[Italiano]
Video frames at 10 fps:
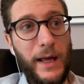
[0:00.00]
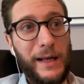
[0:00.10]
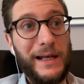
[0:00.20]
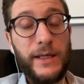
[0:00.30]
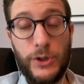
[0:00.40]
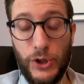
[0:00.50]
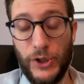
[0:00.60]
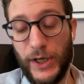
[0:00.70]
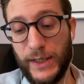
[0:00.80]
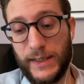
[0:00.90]

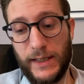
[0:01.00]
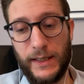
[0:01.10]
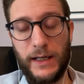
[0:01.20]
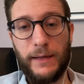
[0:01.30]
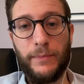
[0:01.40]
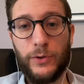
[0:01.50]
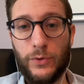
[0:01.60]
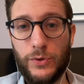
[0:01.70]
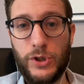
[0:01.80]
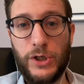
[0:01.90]
l'incidenza della
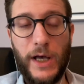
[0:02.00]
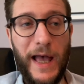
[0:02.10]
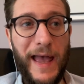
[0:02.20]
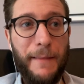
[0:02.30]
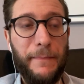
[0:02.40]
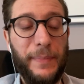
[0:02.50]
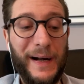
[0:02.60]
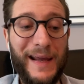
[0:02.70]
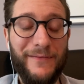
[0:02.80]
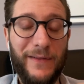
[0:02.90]
patologia è
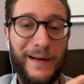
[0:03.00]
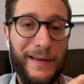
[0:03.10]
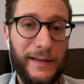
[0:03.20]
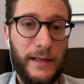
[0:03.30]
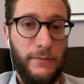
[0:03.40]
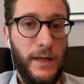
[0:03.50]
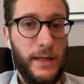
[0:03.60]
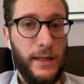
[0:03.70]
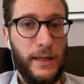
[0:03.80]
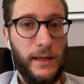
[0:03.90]

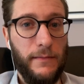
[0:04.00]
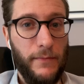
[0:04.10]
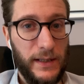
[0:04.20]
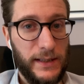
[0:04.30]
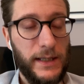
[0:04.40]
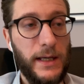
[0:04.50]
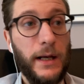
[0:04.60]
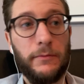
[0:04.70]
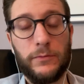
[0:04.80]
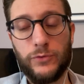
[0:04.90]
prevalentemente maschile.